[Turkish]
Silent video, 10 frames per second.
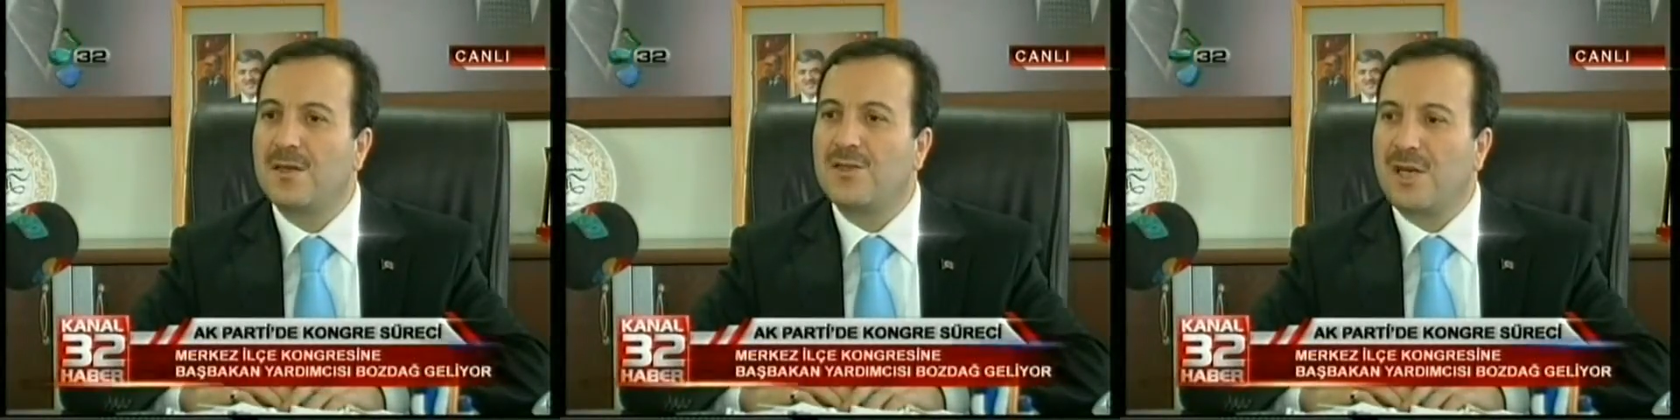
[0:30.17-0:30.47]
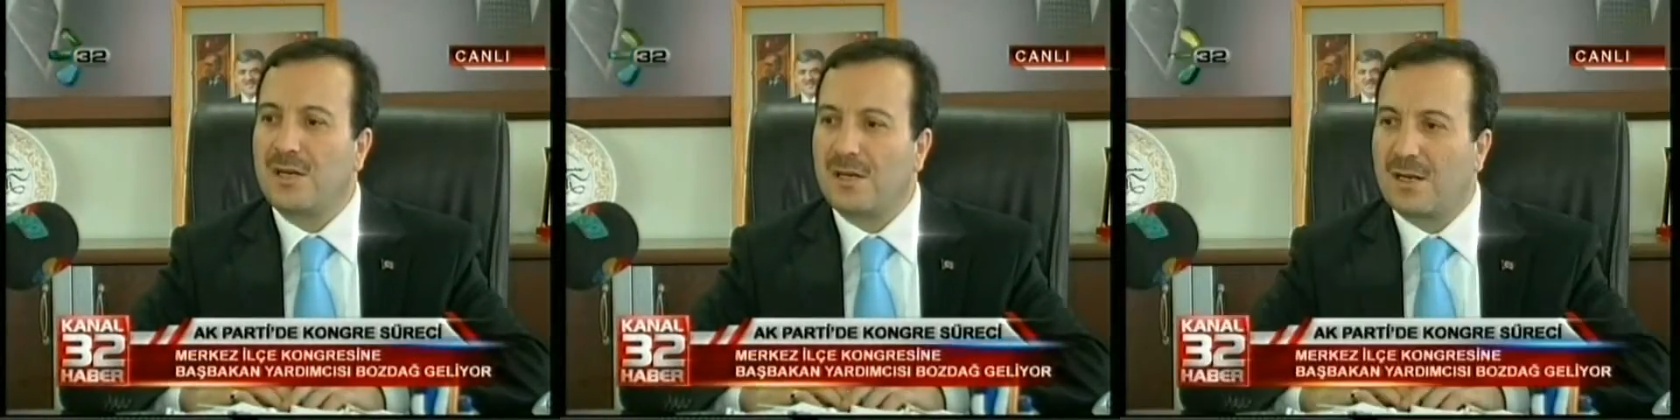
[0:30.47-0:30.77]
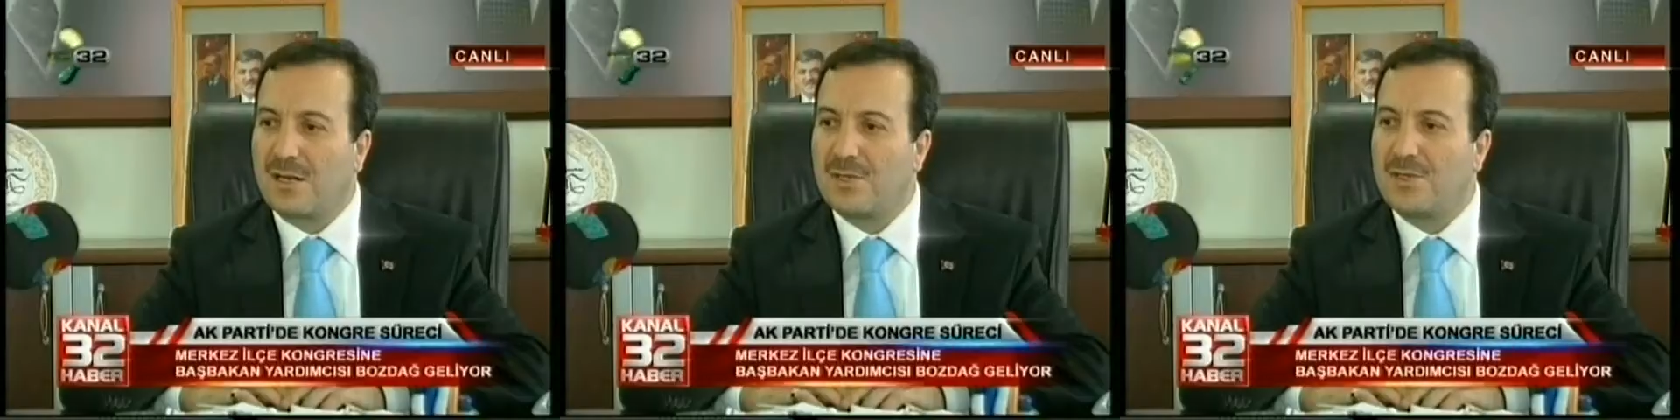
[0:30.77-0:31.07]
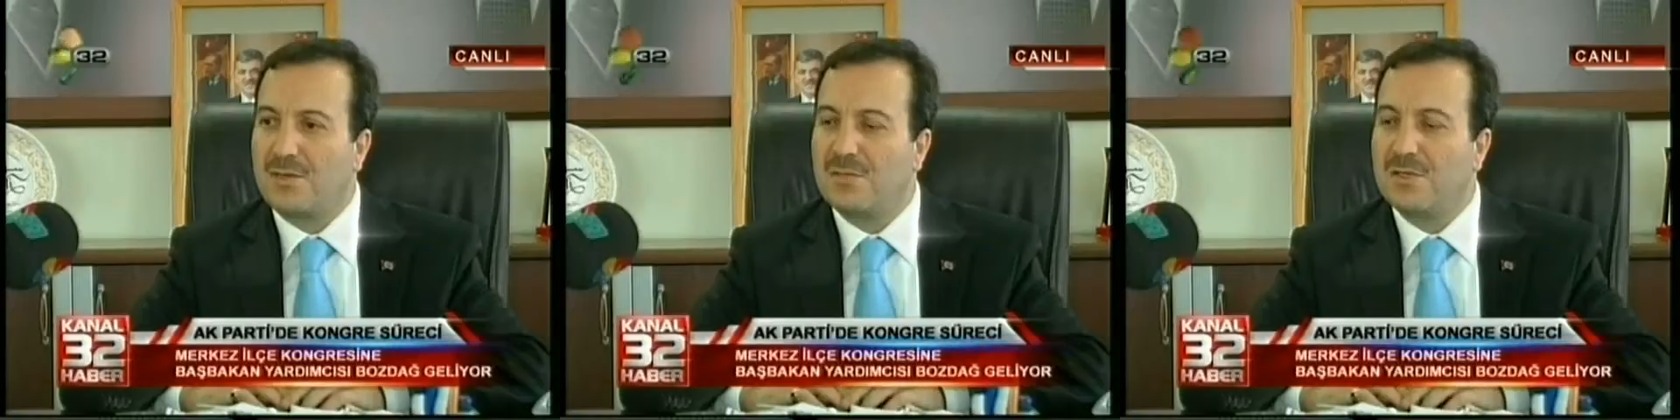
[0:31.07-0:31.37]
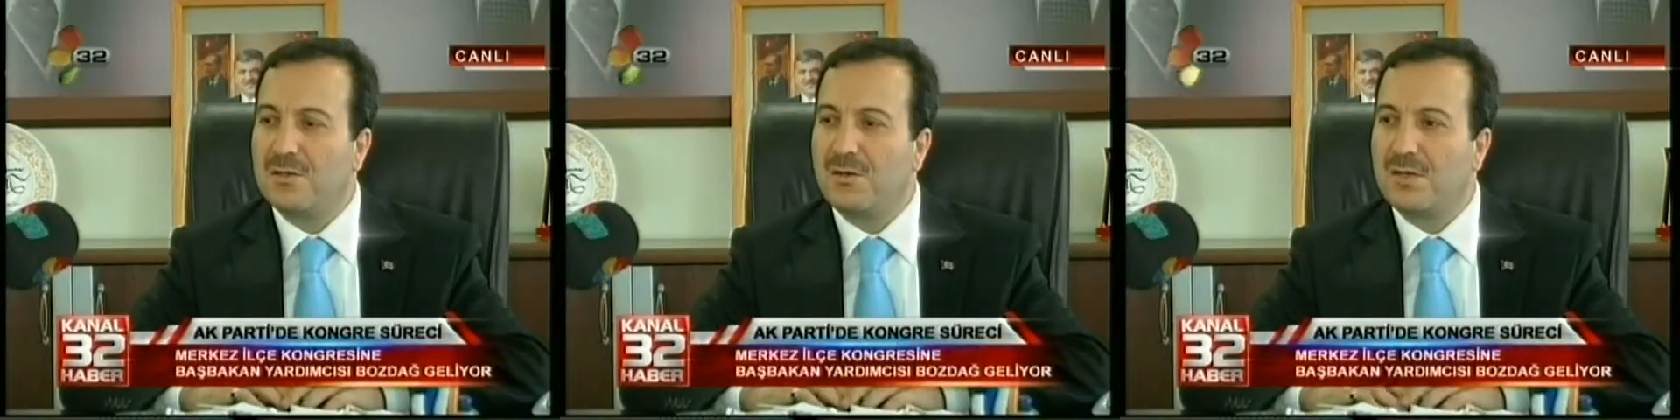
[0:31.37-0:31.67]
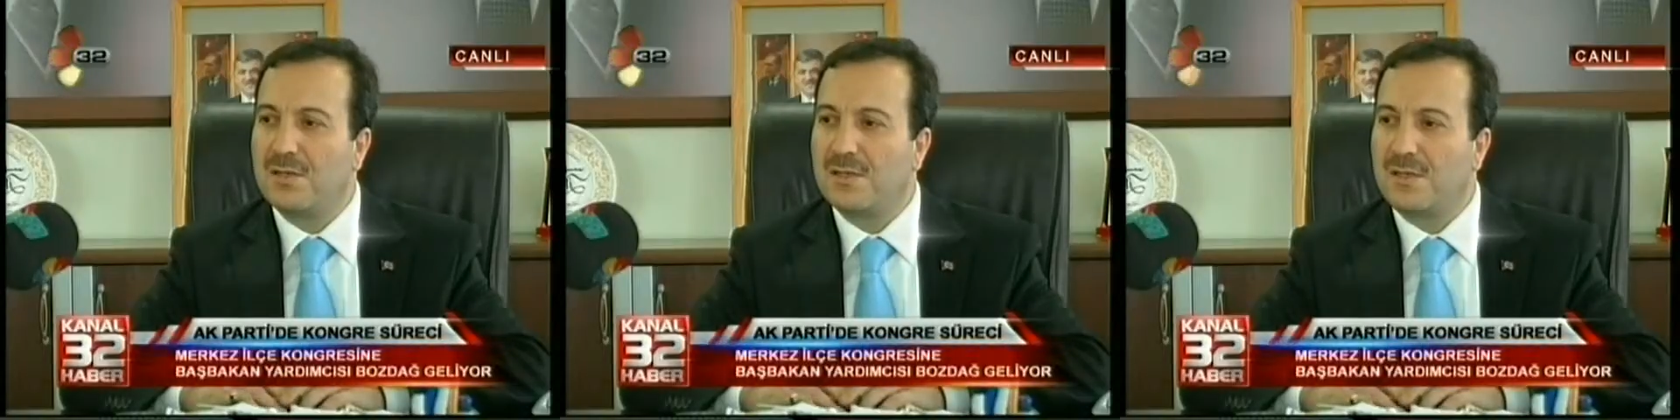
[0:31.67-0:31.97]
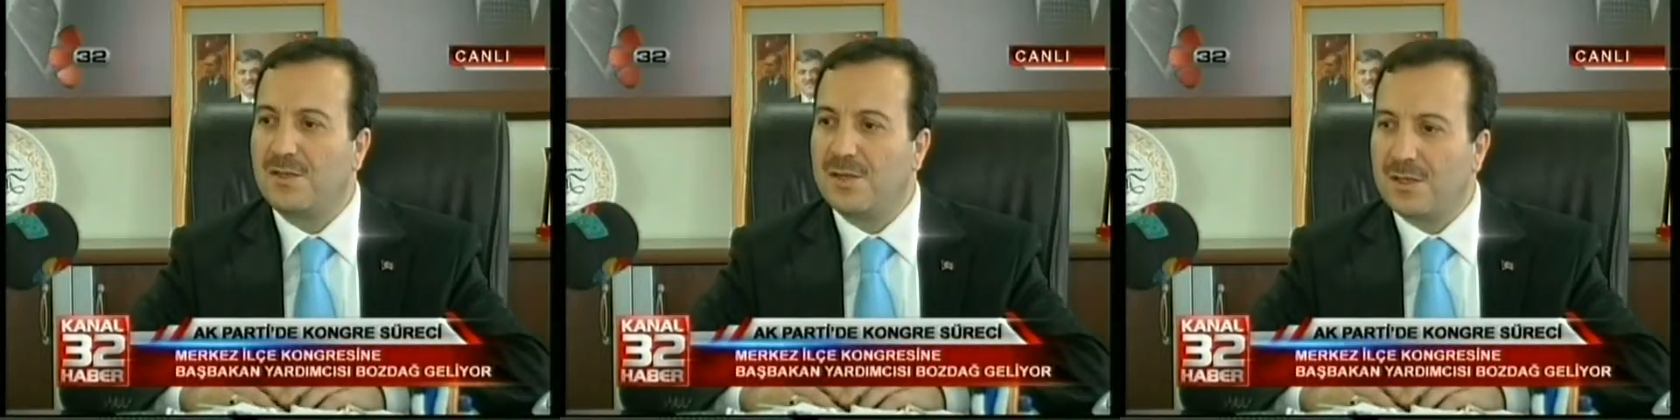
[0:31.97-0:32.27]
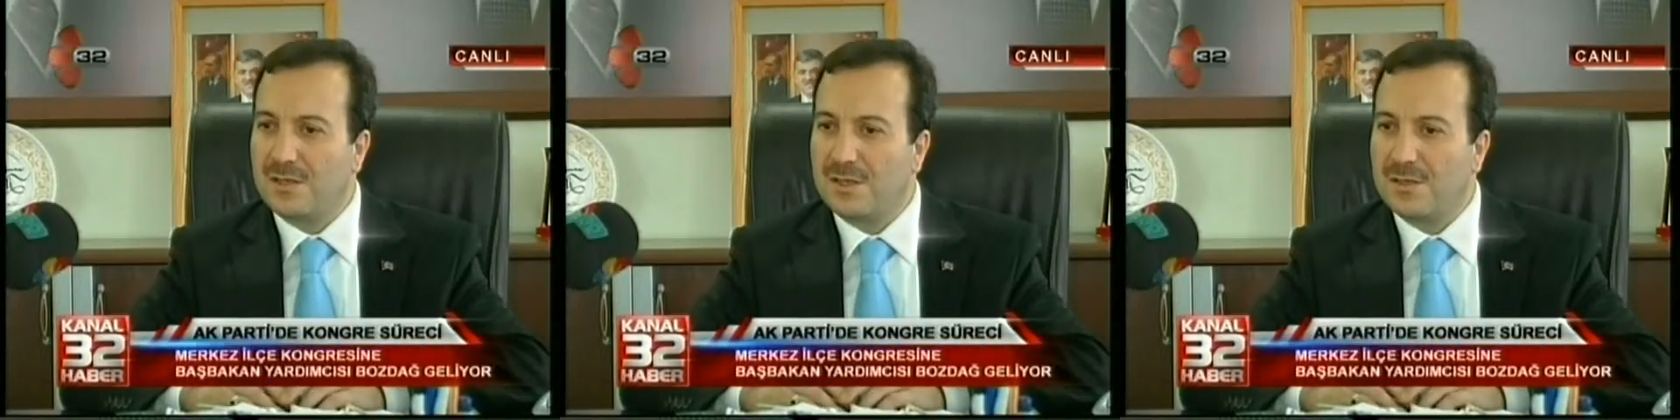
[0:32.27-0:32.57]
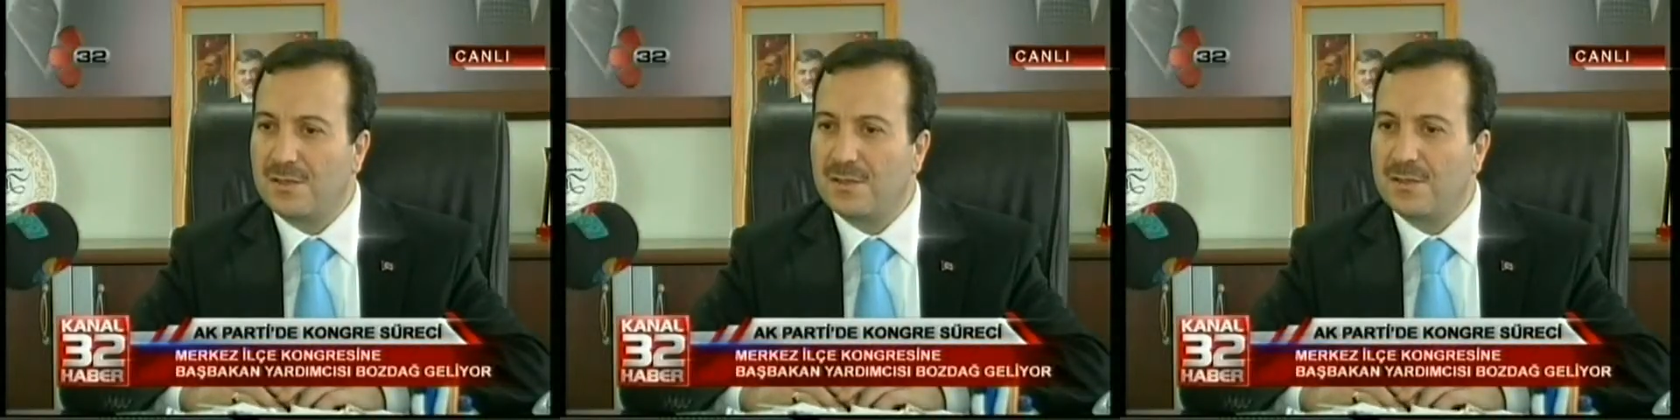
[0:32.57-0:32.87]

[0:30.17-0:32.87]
Şarkı Karaçi ilçemizin kongresini icra edeceğiz.